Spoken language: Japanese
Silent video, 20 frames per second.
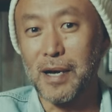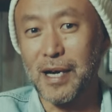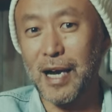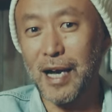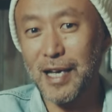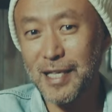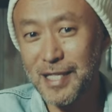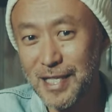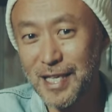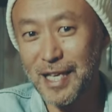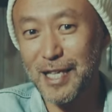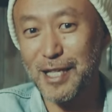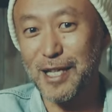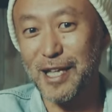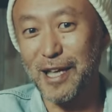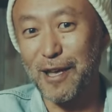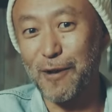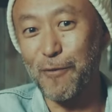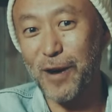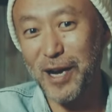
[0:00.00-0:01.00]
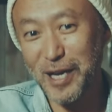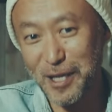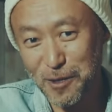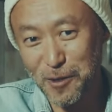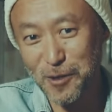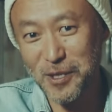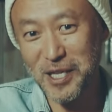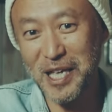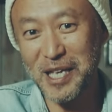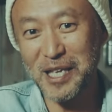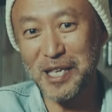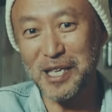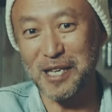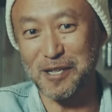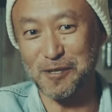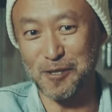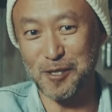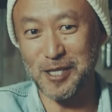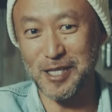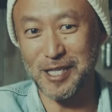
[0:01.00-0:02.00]
加湿器って割と電気
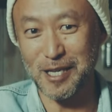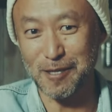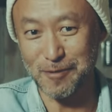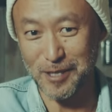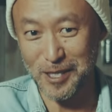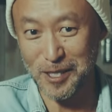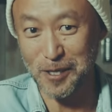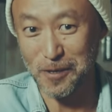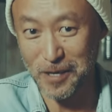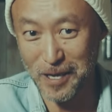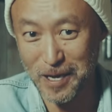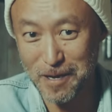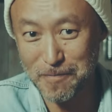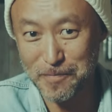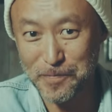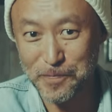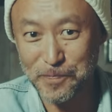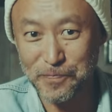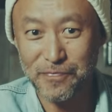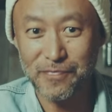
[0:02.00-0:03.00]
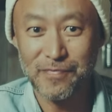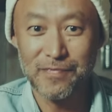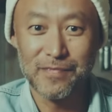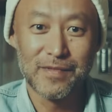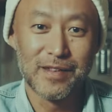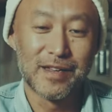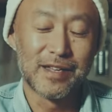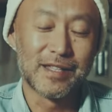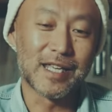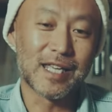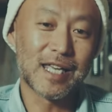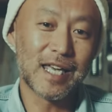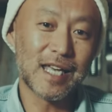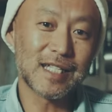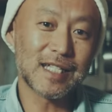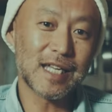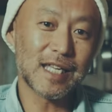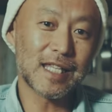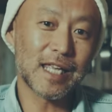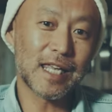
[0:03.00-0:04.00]
食っちゃうんですよね。で
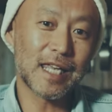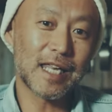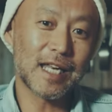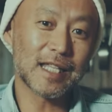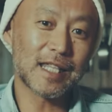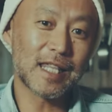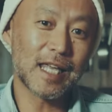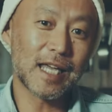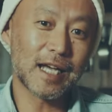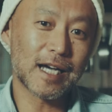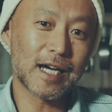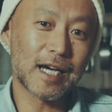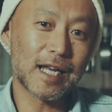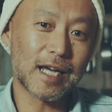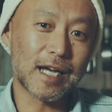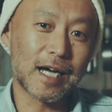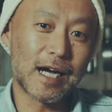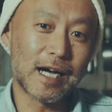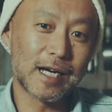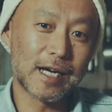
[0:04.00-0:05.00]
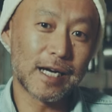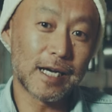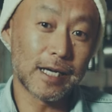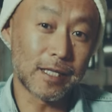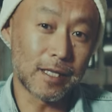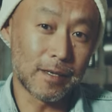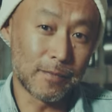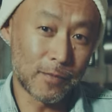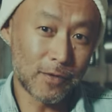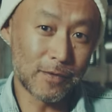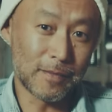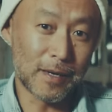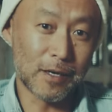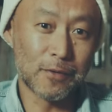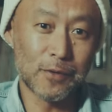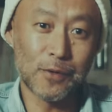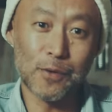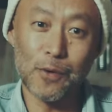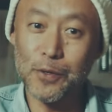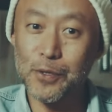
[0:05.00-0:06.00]
経済的な点から考えても、
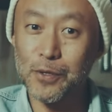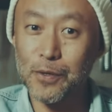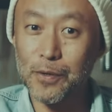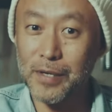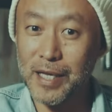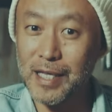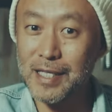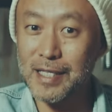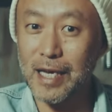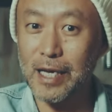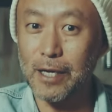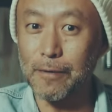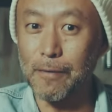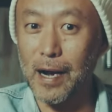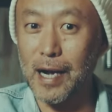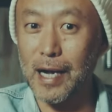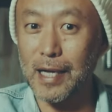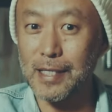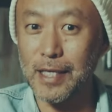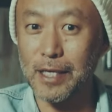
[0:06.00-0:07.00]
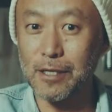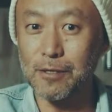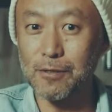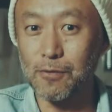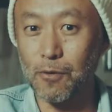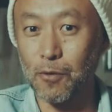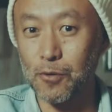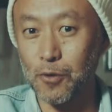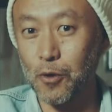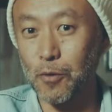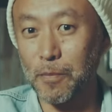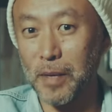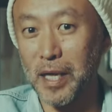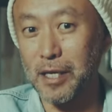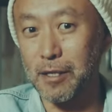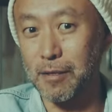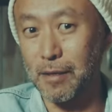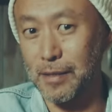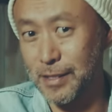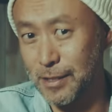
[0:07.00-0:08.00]
このお湯を、常に沸かせることの
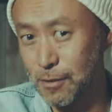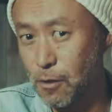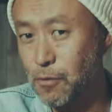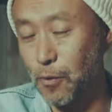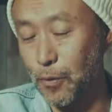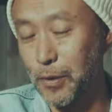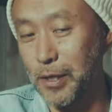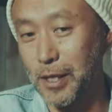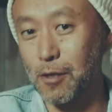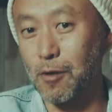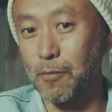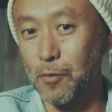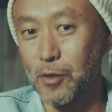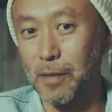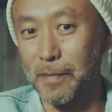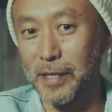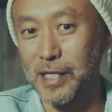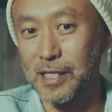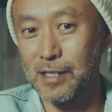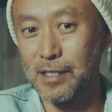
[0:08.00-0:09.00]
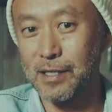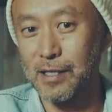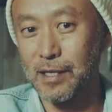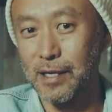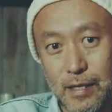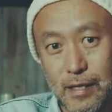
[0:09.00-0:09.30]
メリットはすごく大きいと思ってます。